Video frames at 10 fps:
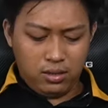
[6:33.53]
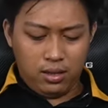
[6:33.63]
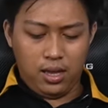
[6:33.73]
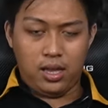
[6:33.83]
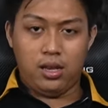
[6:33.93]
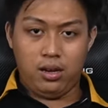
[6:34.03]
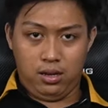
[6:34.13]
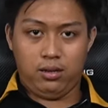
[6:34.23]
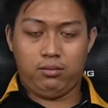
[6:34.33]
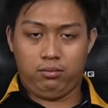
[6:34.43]
kayak gini.
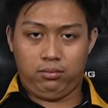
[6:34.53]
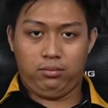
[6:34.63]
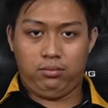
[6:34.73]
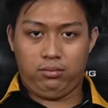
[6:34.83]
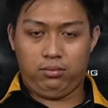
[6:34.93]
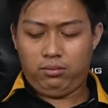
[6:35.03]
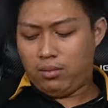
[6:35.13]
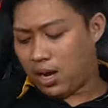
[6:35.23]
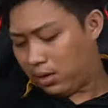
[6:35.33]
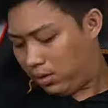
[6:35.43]

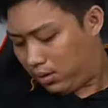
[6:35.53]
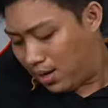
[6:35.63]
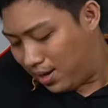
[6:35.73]
Ntar ini